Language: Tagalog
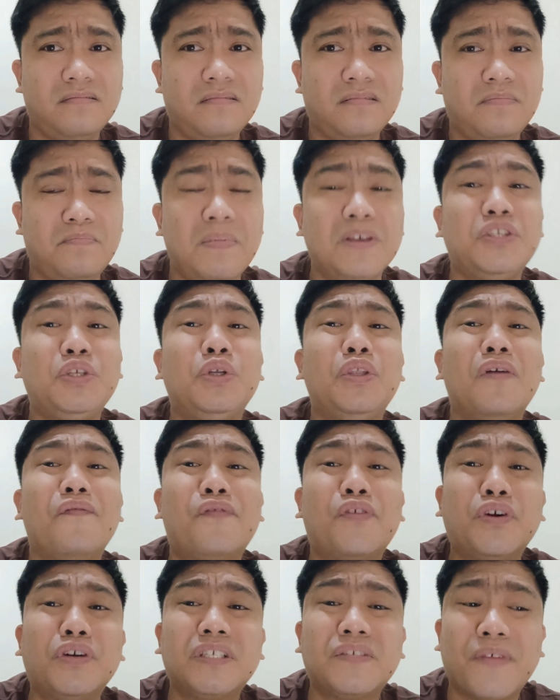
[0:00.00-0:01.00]
Miss
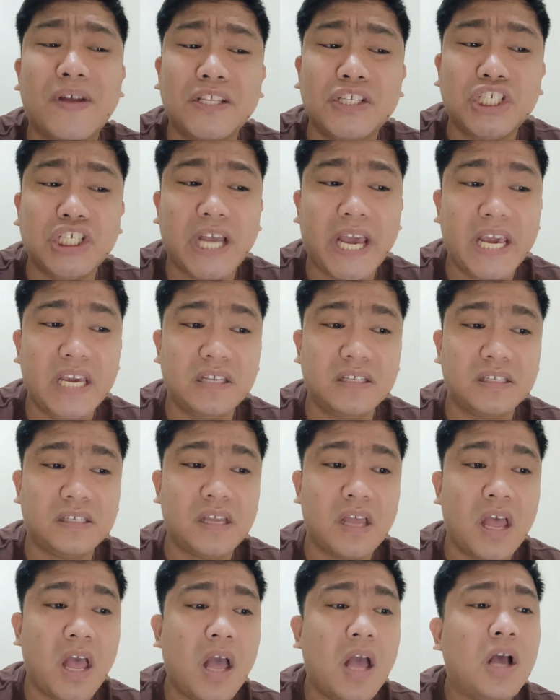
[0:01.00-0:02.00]
Universe franchise?
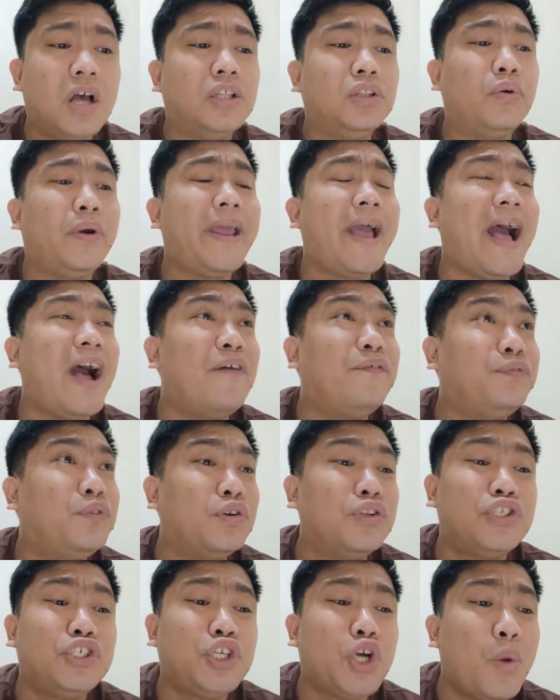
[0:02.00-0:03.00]
Do I have
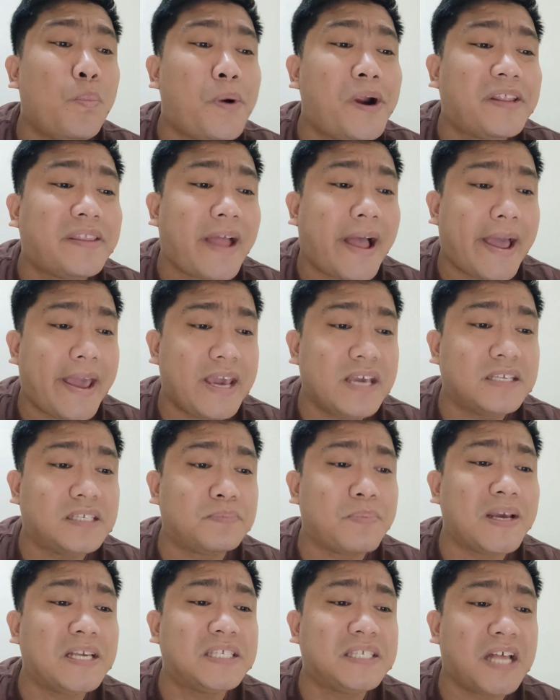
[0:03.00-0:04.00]
to jeopardize
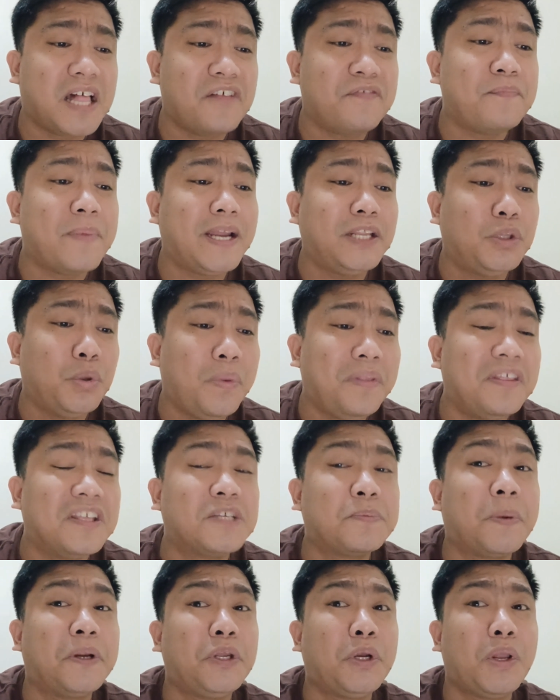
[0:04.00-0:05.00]
myself by doing
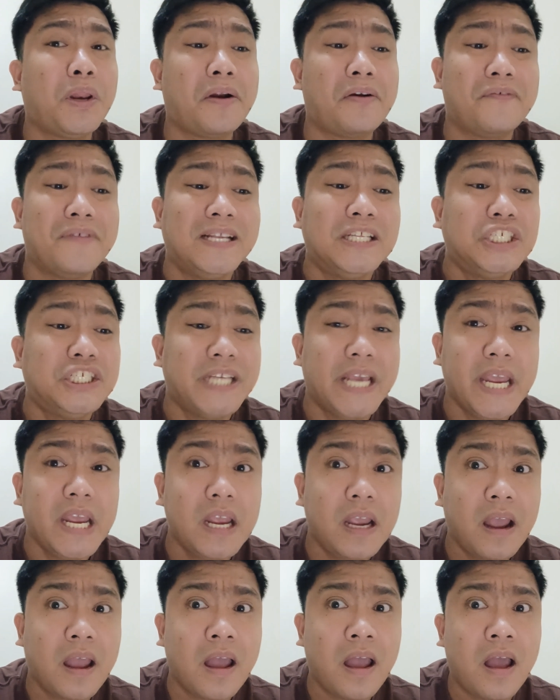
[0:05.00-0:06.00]
this particular
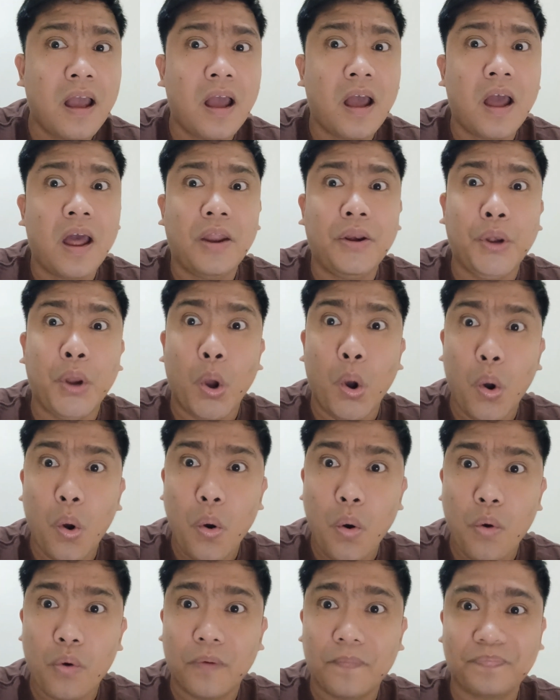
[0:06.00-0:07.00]
rigging?
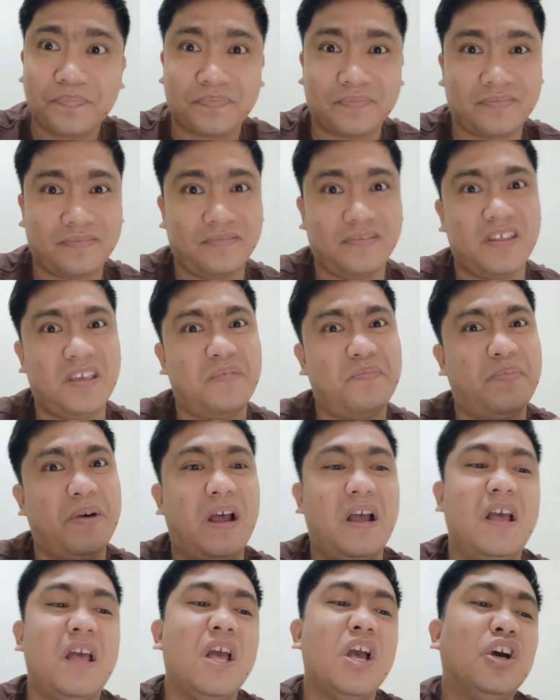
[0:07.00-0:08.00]
No. Mm,
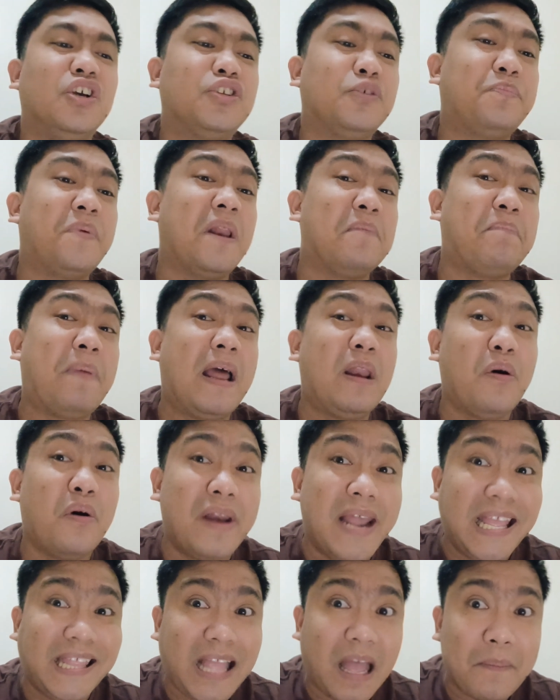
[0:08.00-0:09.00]
diba? So, palpal
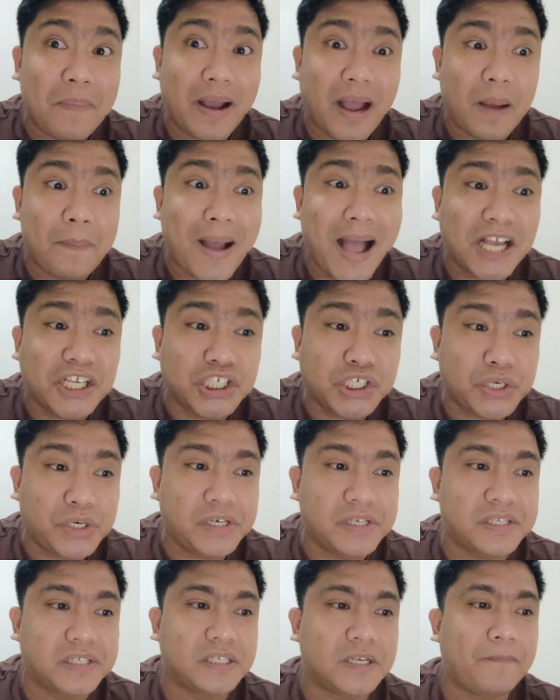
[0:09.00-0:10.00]
ulit ang mga
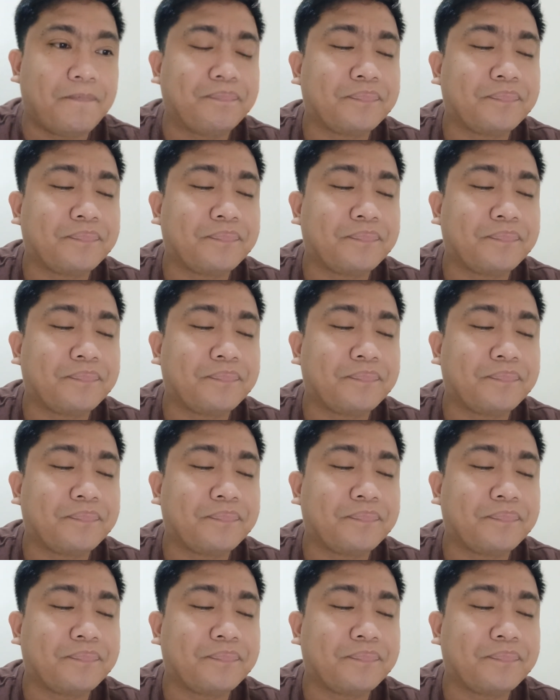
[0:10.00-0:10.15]
bashers.